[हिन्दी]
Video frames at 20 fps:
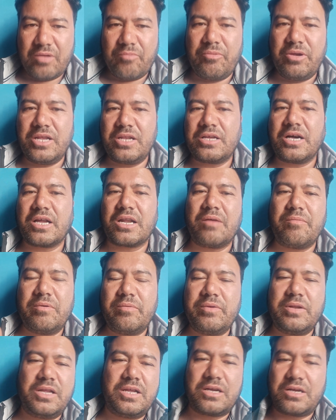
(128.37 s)
मैं इनकार अभी
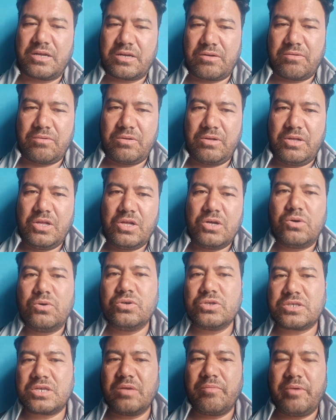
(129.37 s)
भी नहीं कर रहा हूँ
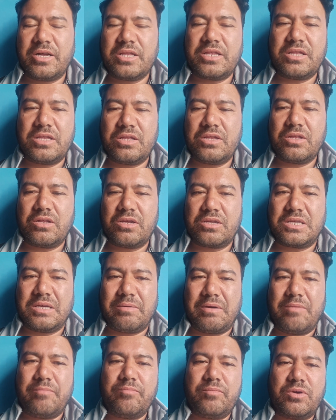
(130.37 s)
उसके बाद जब
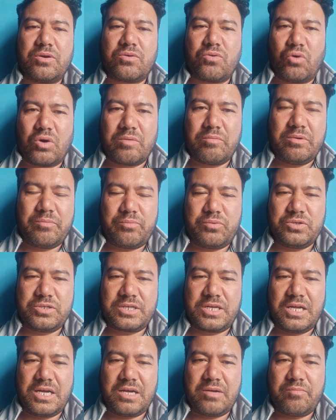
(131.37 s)
हम कोर्ट में पूछ
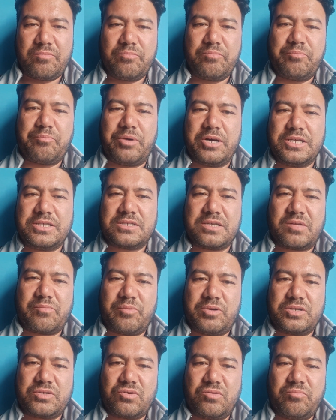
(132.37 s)
गया पांच
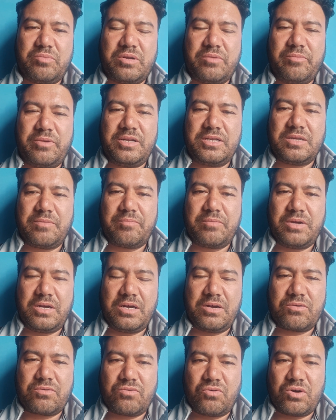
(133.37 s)
सरपंच के ऊपर मैंने जब
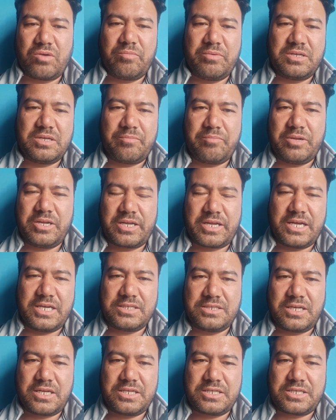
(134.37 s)
कोर्ट में जब मैंने केस
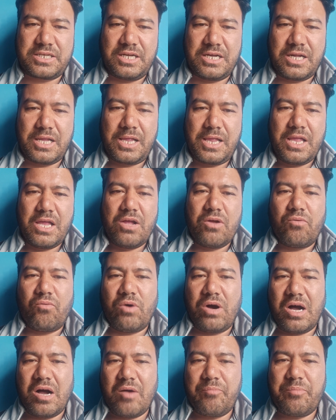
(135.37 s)
दर्ज किया
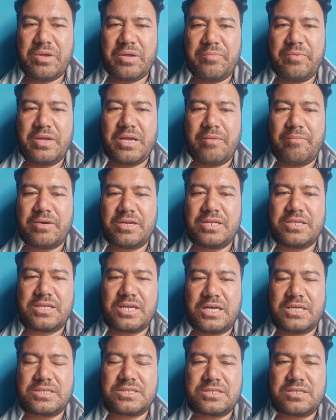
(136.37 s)
वहाँ पे भी हमारे
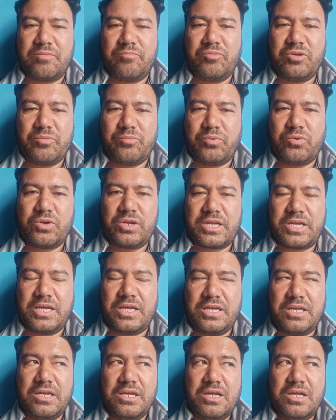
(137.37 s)
द्रास रंबीरपुर के
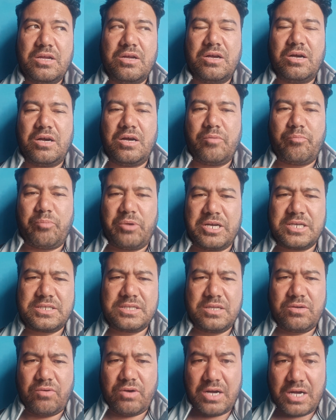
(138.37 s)
पंच
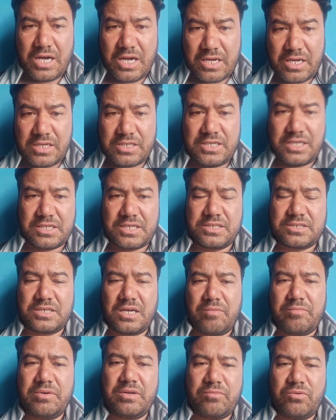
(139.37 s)
ने वहाँ आके जज के
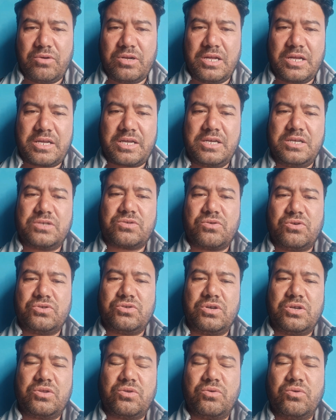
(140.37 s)
सामने बोला कि इसको
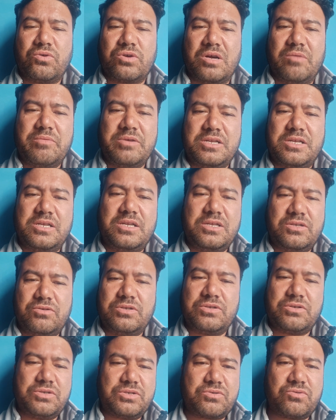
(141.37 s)
जो है दोनों कमेटी ने जो
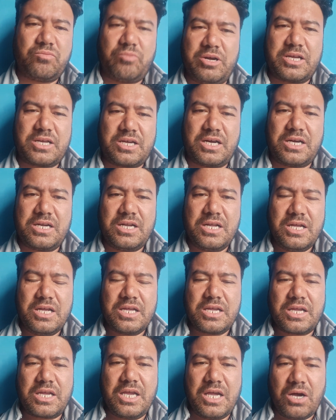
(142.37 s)
है इसको बाइकाट
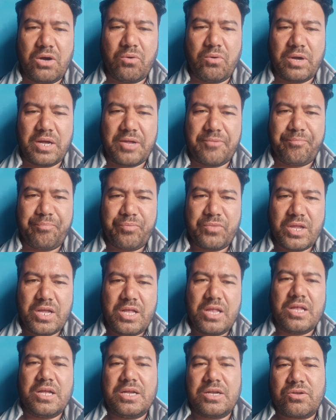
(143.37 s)
किया हुआ है
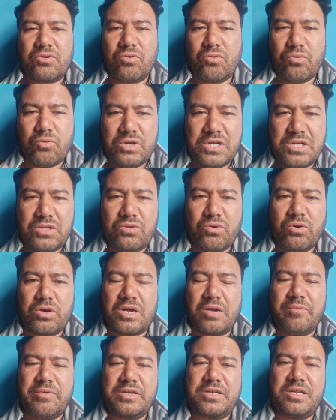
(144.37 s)
तो वहीं दो
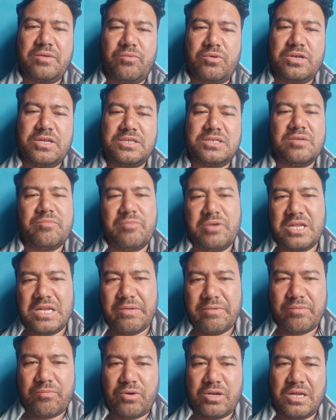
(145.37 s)
कमेटी बोलने से मैंने
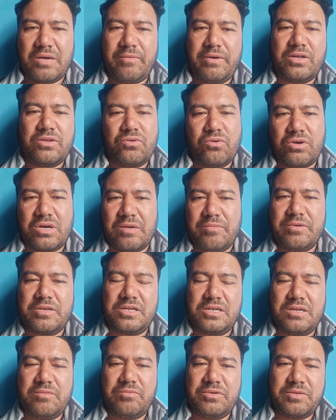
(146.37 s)
भी बोला भाई दो
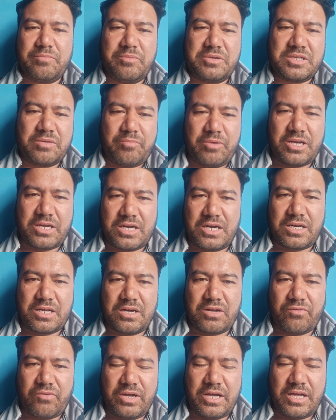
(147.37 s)
कमेटी ने मेरे बाइकआउट बाइकाट
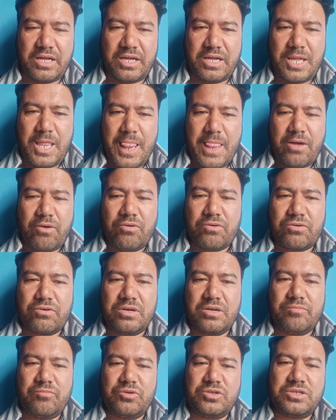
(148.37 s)
करवाया है और
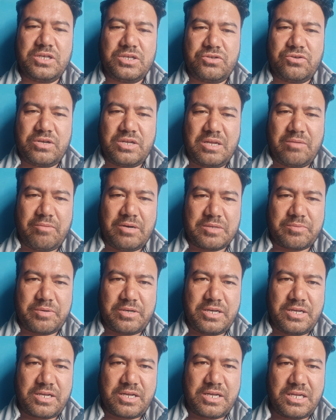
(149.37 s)
उन्होंने मुझे जो है नमाज़
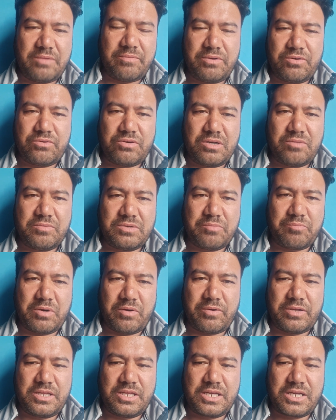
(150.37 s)
पढ़ने के लिए भी उन्होंने मुझे
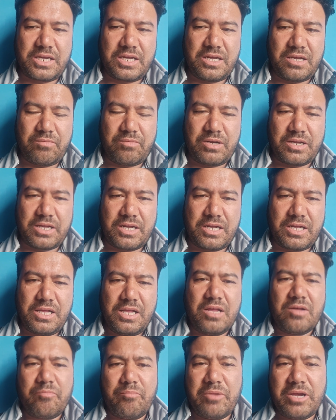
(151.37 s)
पाबंदी किया है बोल के
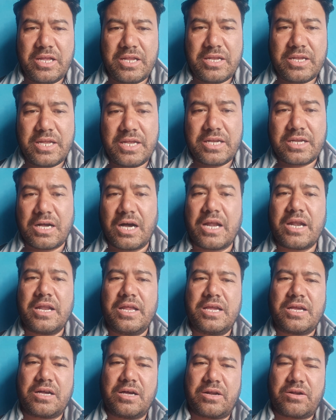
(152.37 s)
मैं इनकार
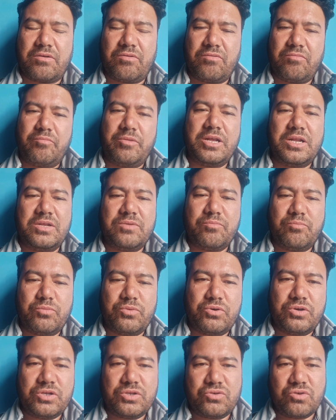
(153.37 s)
नहीं कर रहा हूँ मैंने
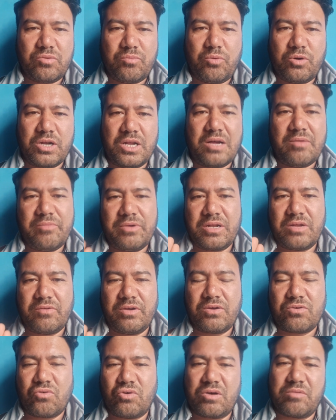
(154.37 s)
उन्होंने जो बोला मैंने
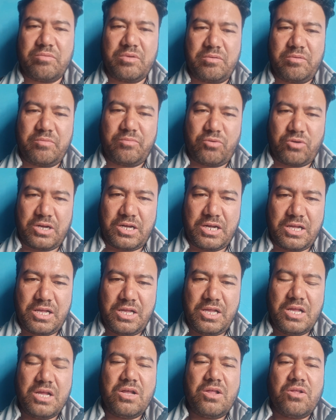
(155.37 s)
वही कोर्ट में भी बोला
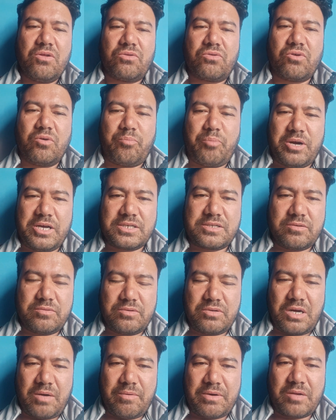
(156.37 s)
तो पाँच
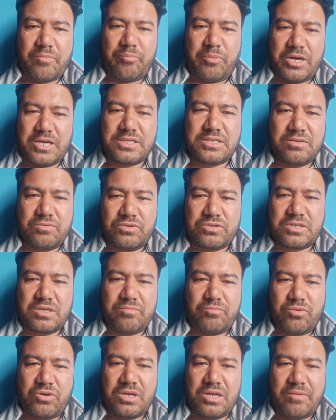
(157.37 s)
हमारे पाँच ने उस
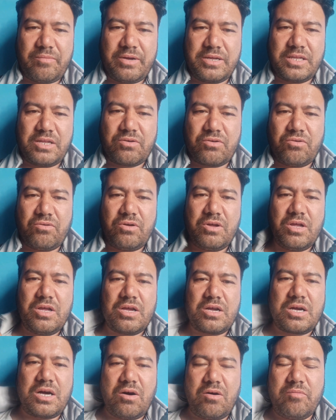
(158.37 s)
टाइम बोला भाई देखो
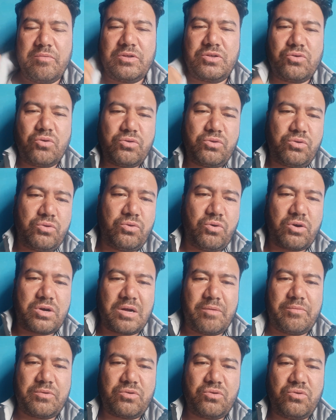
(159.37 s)
गाँव में जो दो
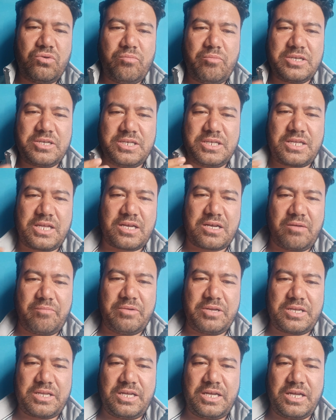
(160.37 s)
कम दोनों मस्जिद की
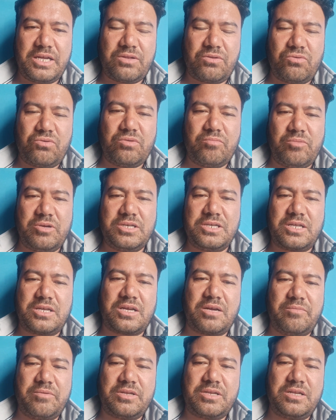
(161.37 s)
कमेटी है दोनों मस्जिद की
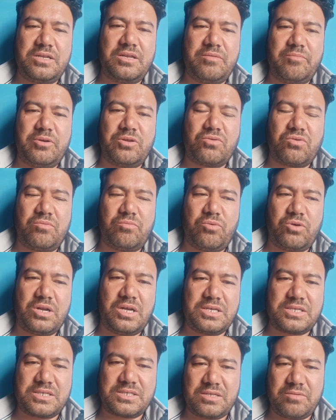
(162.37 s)
कमेटी ने मेरे को बोला
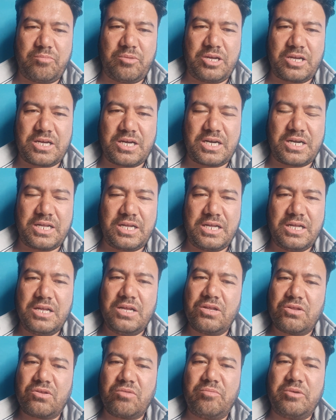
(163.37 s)
इसके साथ बाइकआउट है
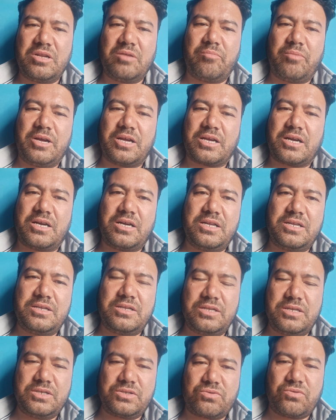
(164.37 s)
तो मैंने बाइकआउट
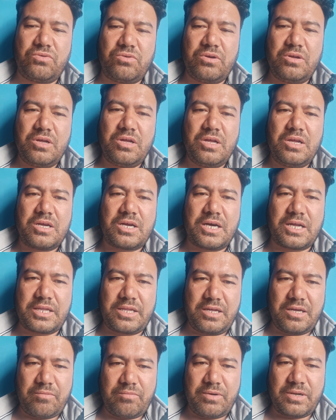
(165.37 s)
इसको कर
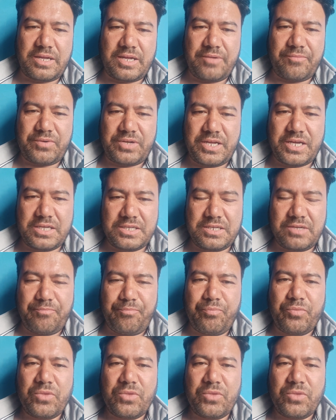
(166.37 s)
दिया बोल के ठीक है जी